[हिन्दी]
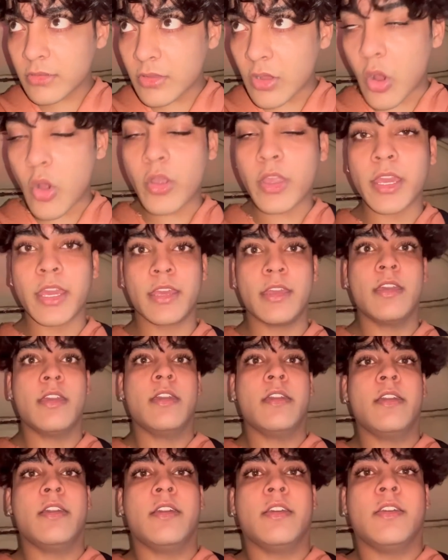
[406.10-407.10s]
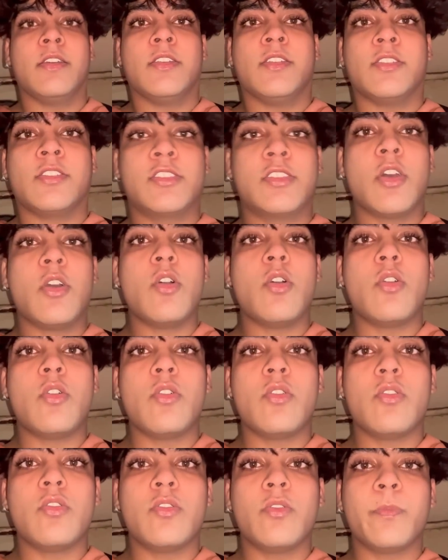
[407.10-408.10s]
ओके सो
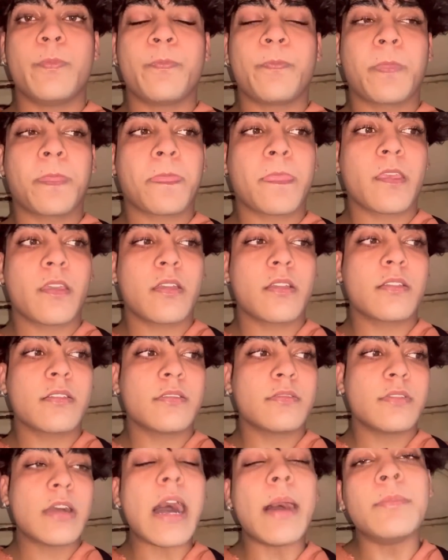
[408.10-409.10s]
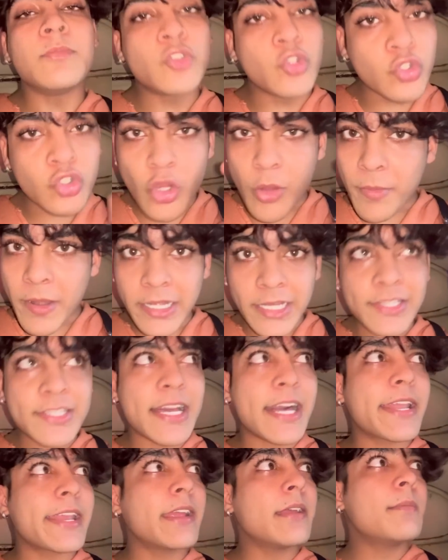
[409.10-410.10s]
हम जू चौपाटी
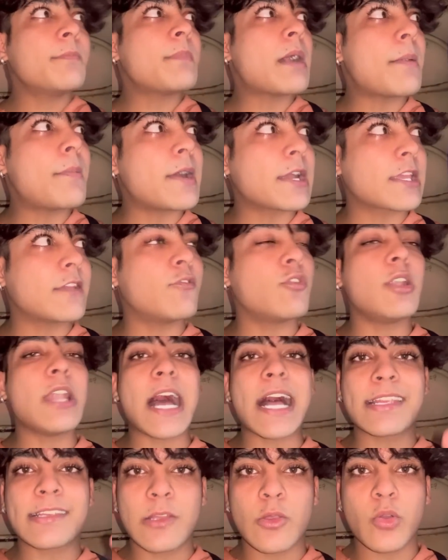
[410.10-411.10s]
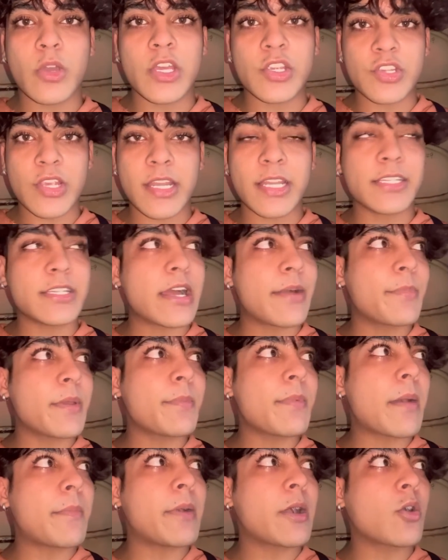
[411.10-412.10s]
जा रहे हैं पापा की वो लास्ट लोकेशन है जहाँ पे
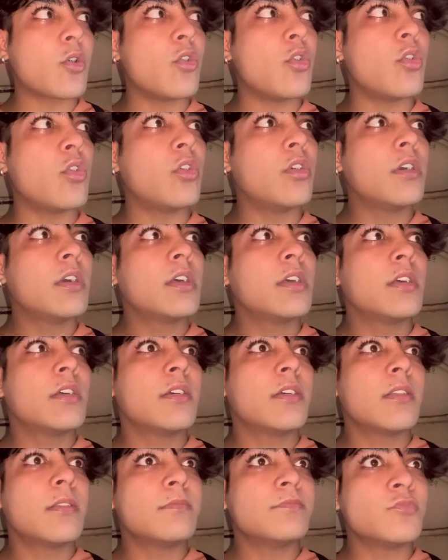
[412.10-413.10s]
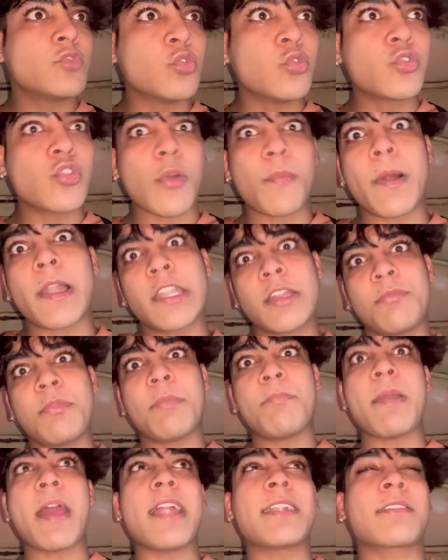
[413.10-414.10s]
पापा को जू चौपाटी पे
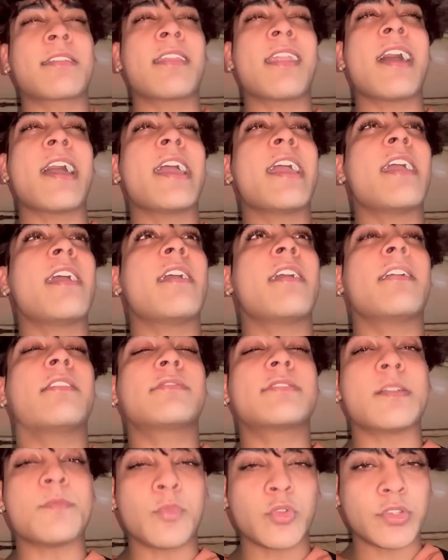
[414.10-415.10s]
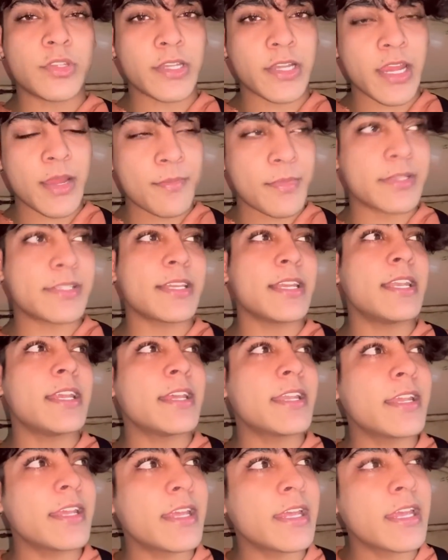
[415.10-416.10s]
बैठना है समुद्र के मज़े
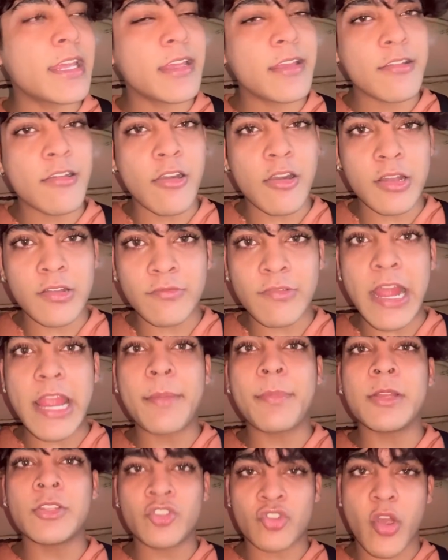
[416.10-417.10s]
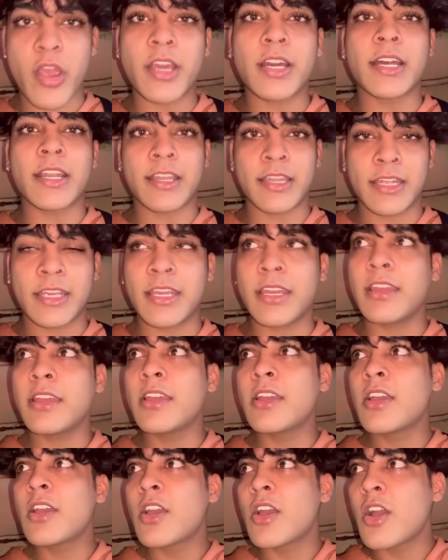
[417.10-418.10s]
लेने हैं और वाइफ इंजॉय करनी
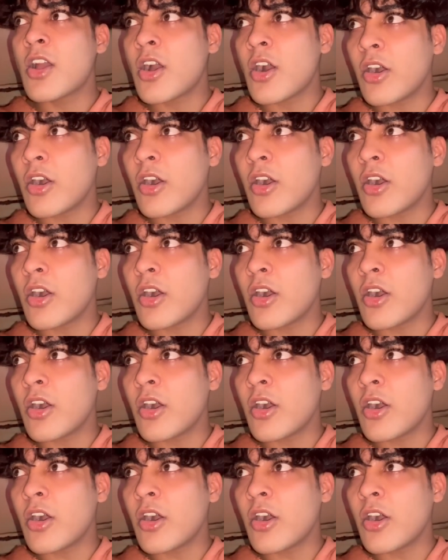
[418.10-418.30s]
है